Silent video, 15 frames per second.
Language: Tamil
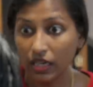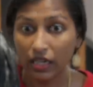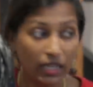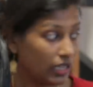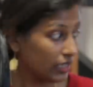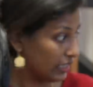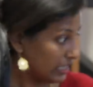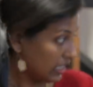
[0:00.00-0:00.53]
ஆஹா
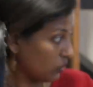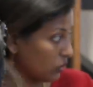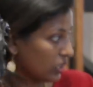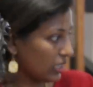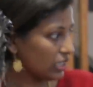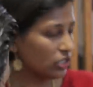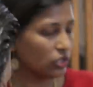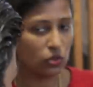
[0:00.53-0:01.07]
இங்கே
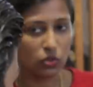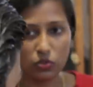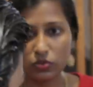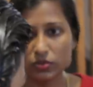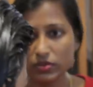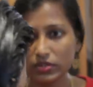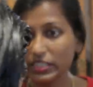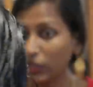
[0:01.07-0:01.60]
உட்காந்துக்கணும்
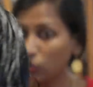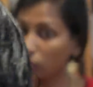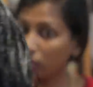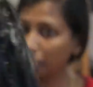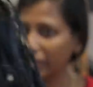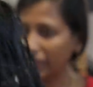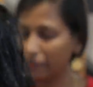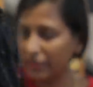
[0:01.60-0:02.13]
சரி
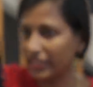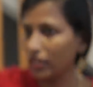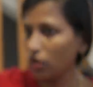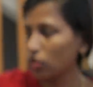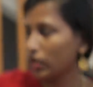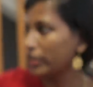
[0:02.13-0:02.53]
உள்ளே போய் பெட்டில்